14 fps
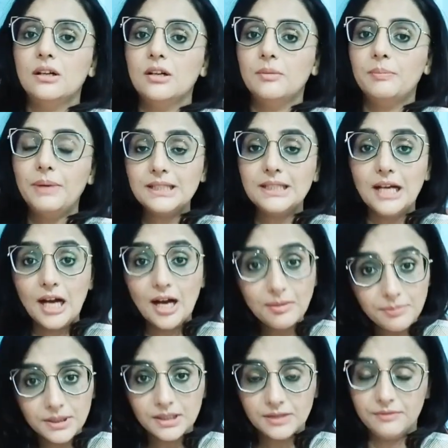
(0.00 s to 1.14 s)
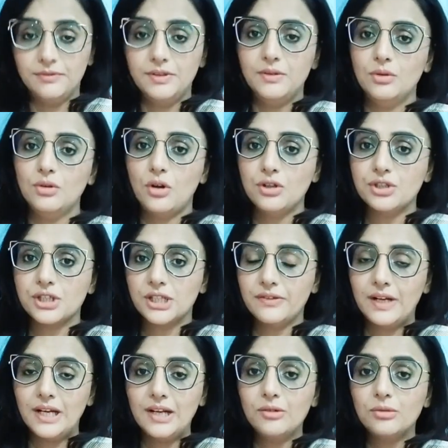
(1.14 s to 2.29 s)
बट अब वीवो लॉन्च करने
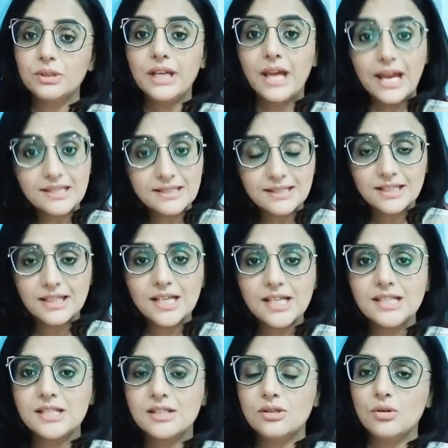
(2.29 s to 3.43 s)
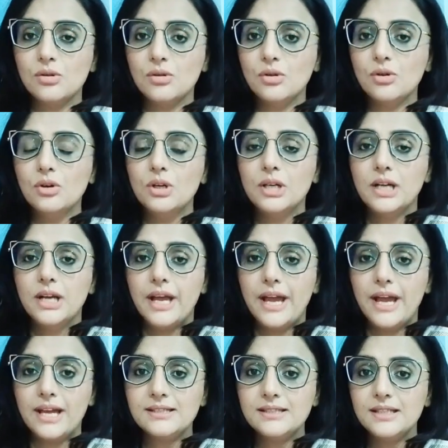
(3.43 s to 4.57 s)
वाला है उनकी एस सीरीज़ तो
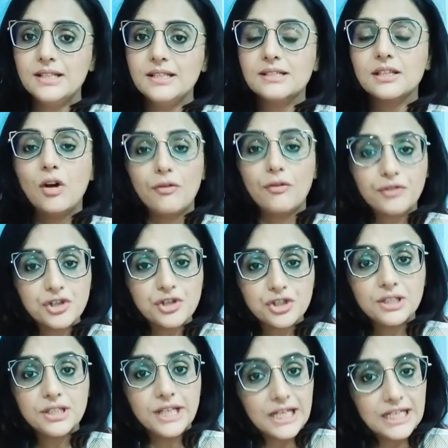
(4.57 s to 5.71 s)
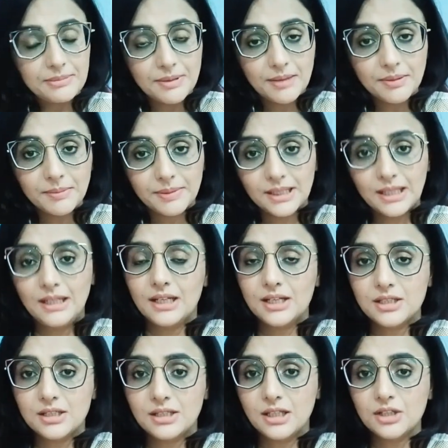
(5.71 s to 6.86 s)
एस सीरीज़ की ऑफिशियल डेट भी हमें पता लग
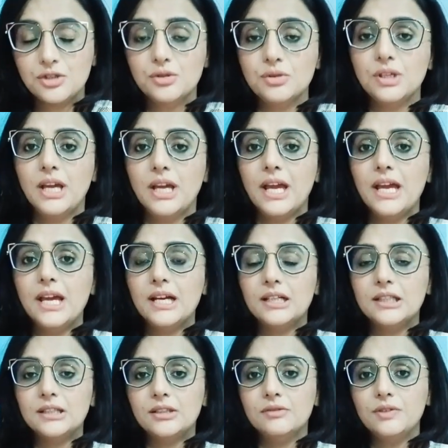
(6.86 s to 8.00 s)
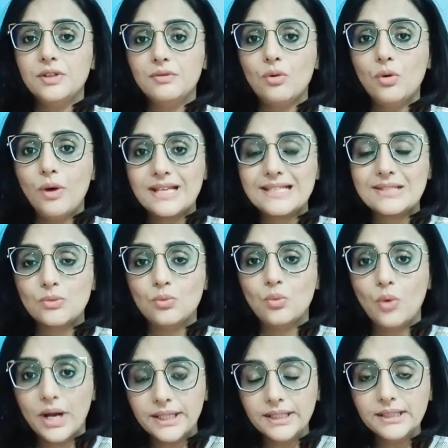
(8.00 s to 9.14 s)
लग चुकी है वीवो एस
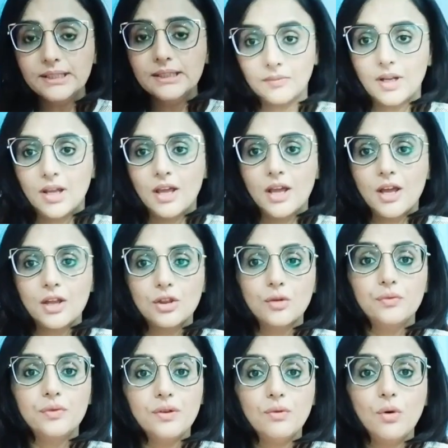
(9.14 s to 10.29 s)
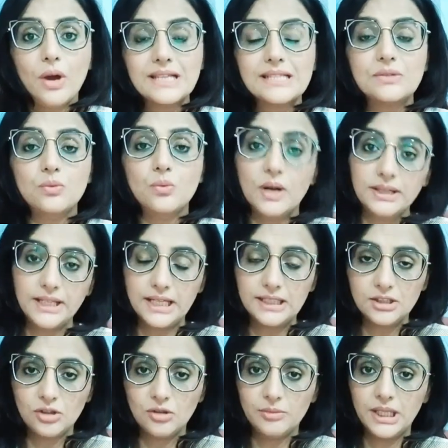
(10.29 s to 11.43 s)
वन तो वीवो एस वन
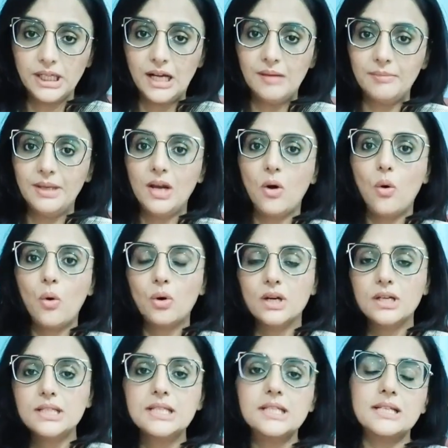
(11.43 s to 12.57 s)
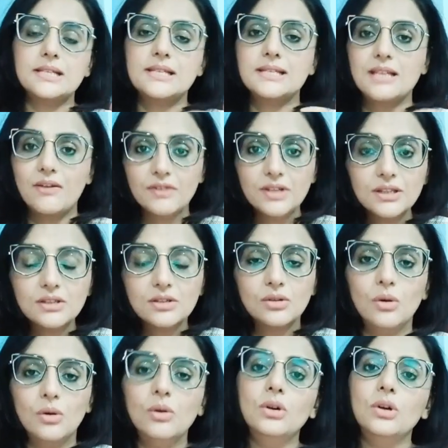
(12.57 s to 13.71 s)
देखने को मिलेगा हमें अगस्त सेवेंथ
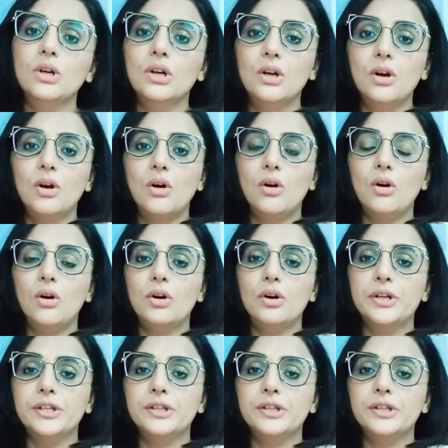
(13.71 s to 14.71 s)
को और